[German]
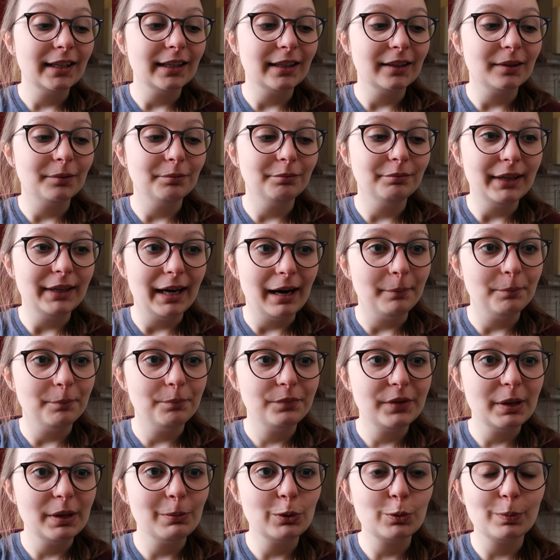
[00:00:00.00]
ähm, ja,
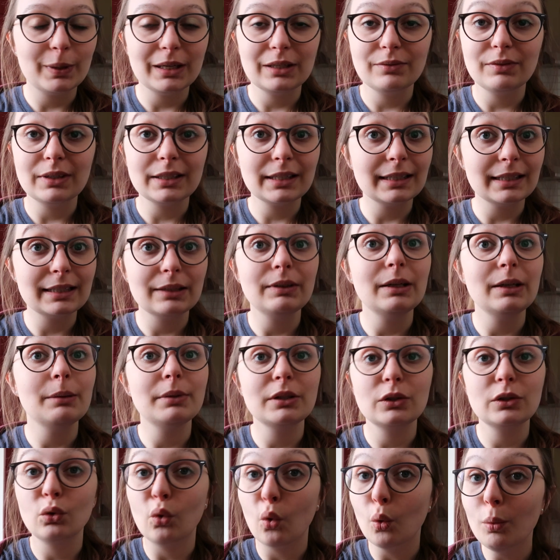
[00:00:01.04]
dementsprechend war es gestern wieder ein
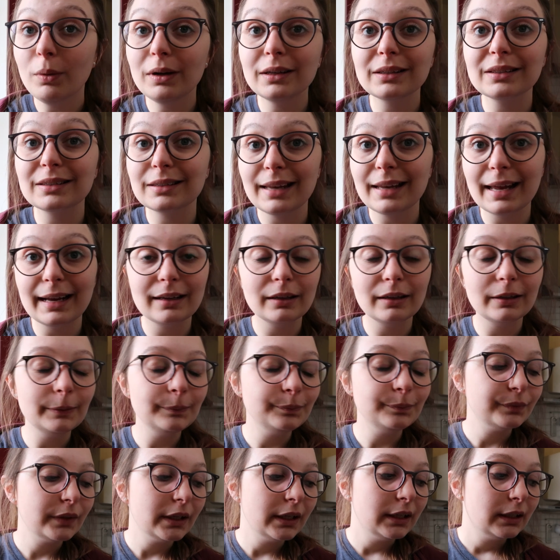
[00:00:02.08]
bisschen
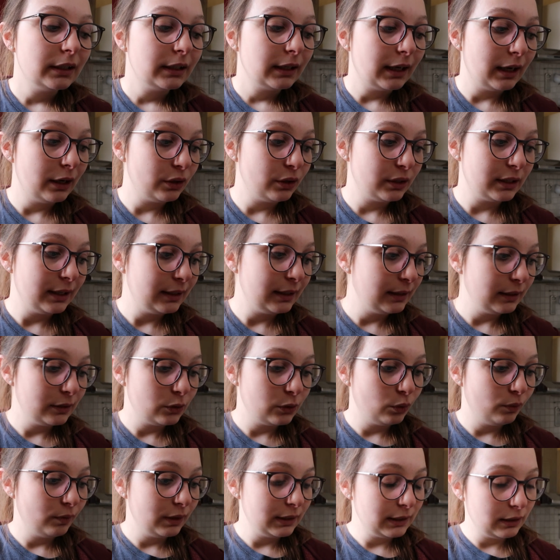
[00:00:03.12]
rumgesnacke. Kann auch sein, dass ich
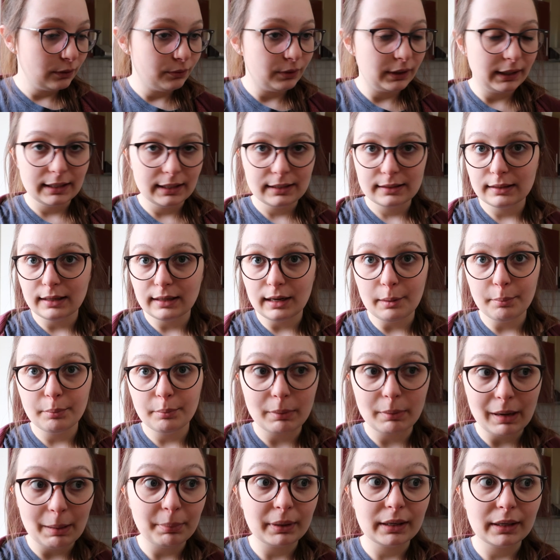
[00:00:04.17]
jetzt irgendwas noch vergessen habe.
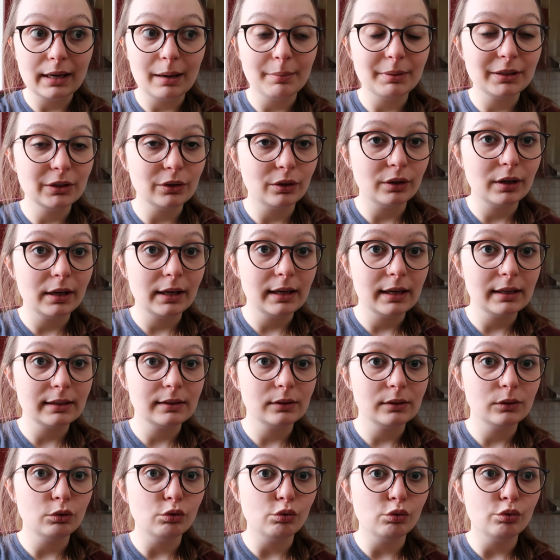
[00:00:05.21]
Paprika habe ich noch
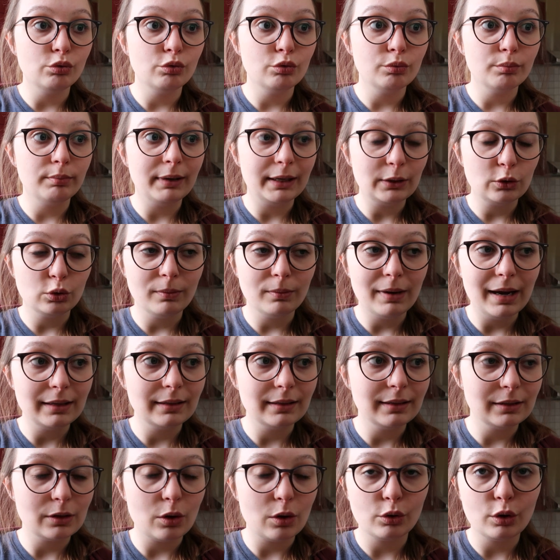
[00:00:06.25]
gegessen und ein paar
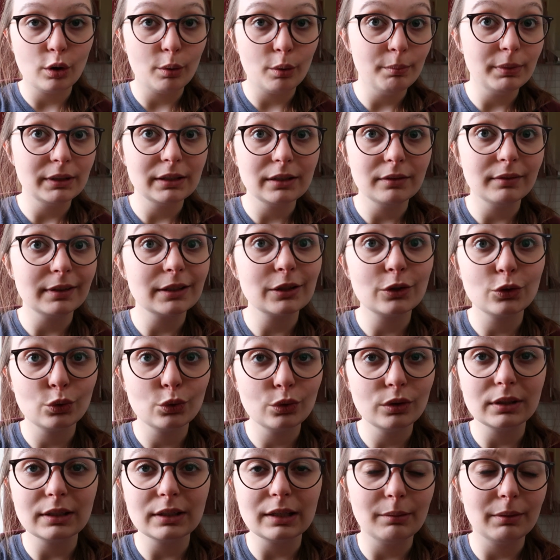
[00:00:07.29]
Tomaten, also auch noch ein bisschen was
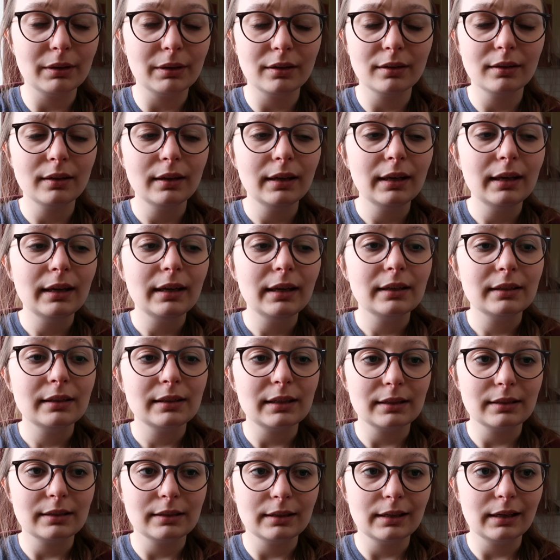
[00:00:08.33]
Gesundes, aber es
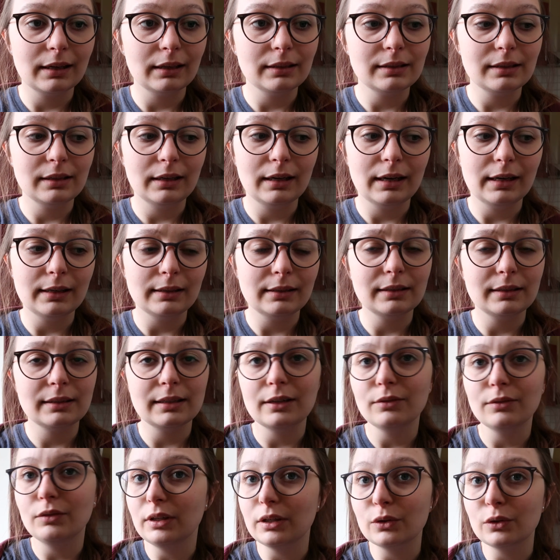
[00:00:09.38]
hat sich in Grenzen gehalten. Ist
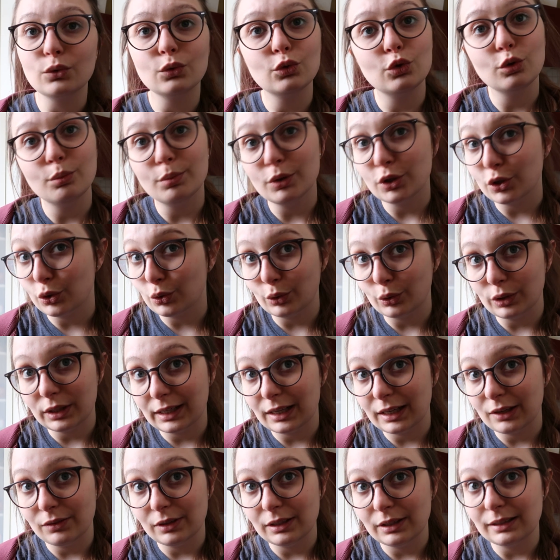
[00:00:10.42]
halt wieder so ein typischer
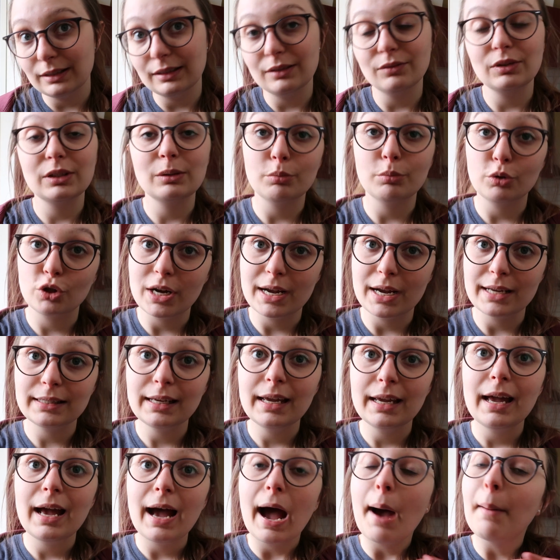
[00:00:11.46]
Sonntag gewesen, ihr wisst Bescheid.
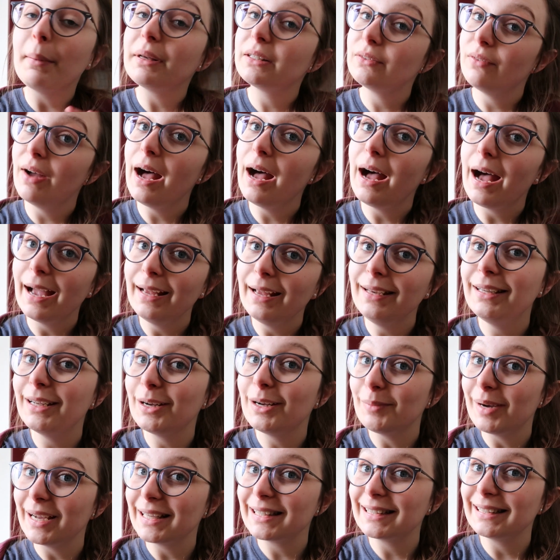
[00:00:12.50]
Aber es war
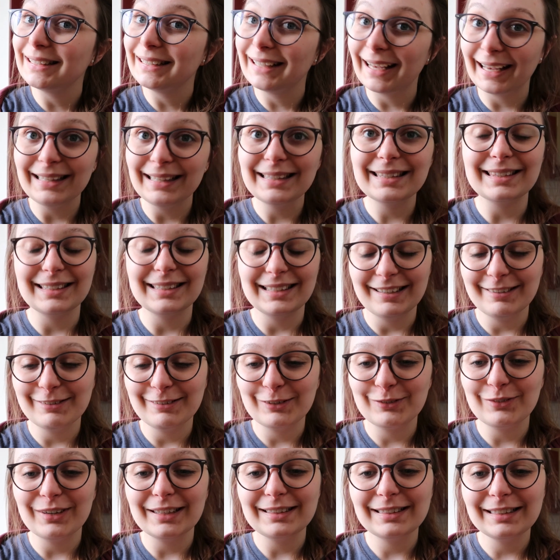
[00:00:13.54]
einigermaßen in Grenzen.
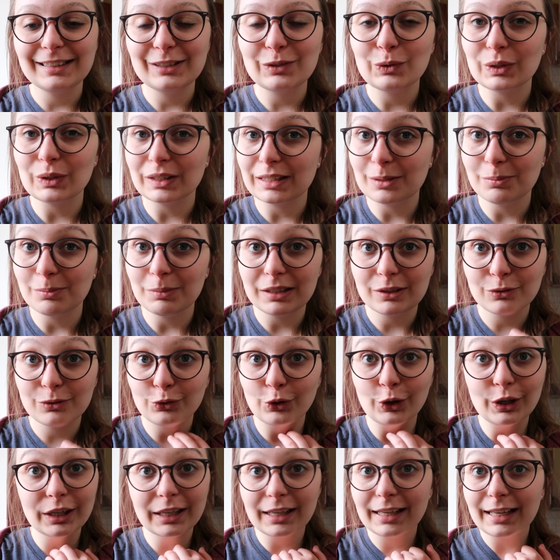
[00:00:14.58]
Also es war jetzt nicht so, dass ich mich
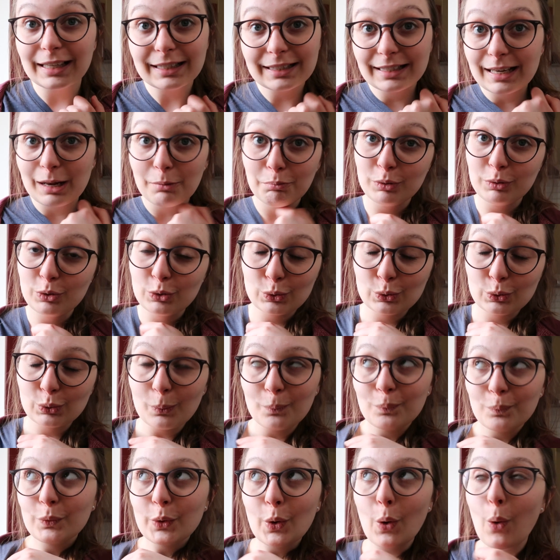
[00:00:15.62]
voll gegessen habe
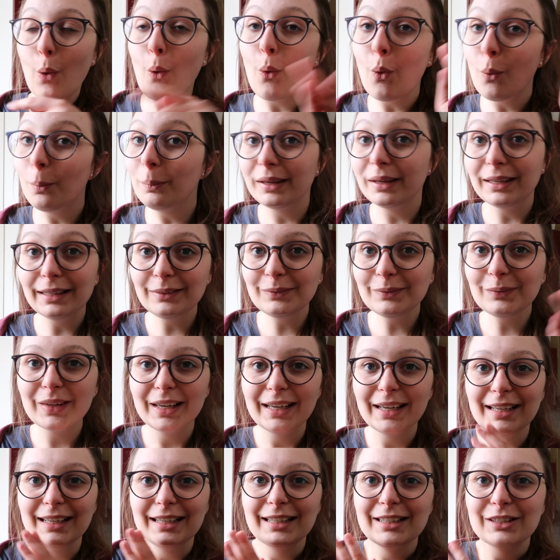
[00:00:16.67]
bis oben hin,
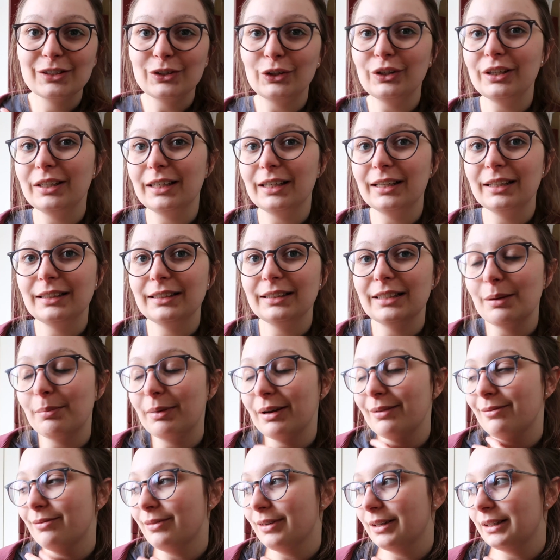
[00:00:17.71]
sondern ich habe
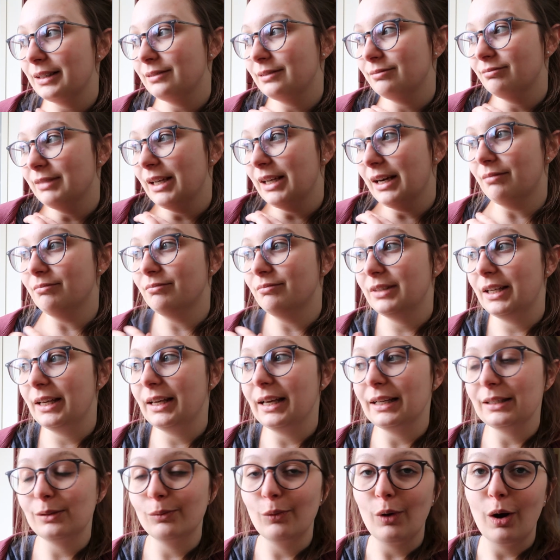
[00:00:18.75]
einfach, ja,
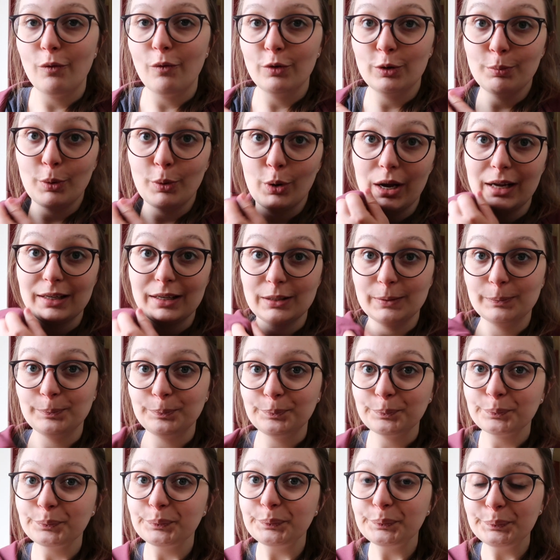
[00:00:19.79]
gegessen, worauf ich Bock hatte.
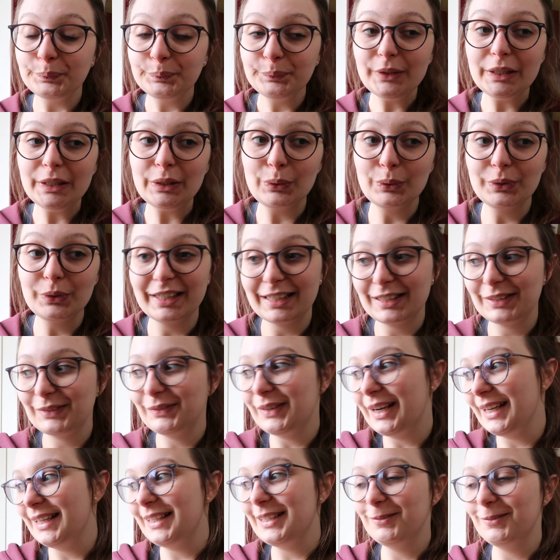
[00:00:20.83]
Und das
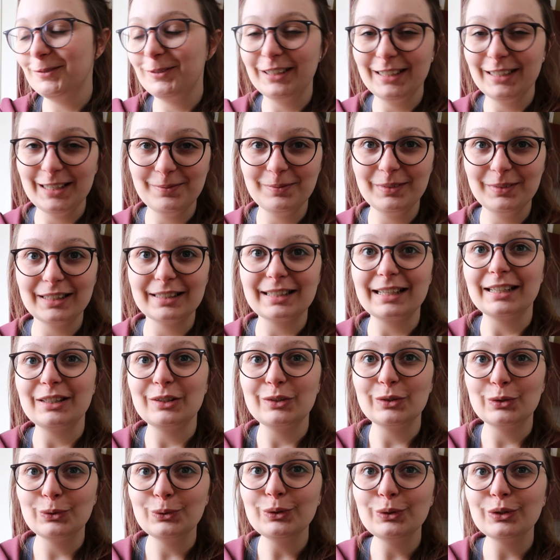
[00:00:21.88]
war in dem Fall eben das
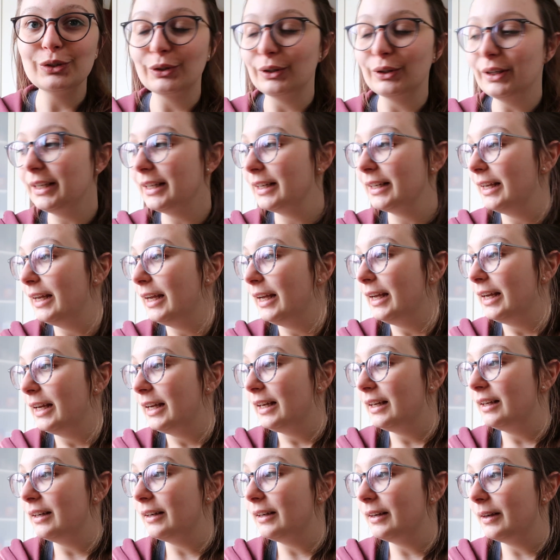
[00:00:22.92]
ganze Süßzeug.
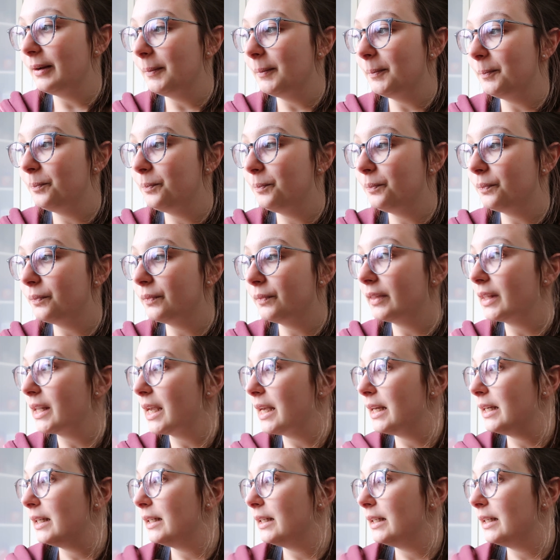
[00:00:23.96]
Ähm,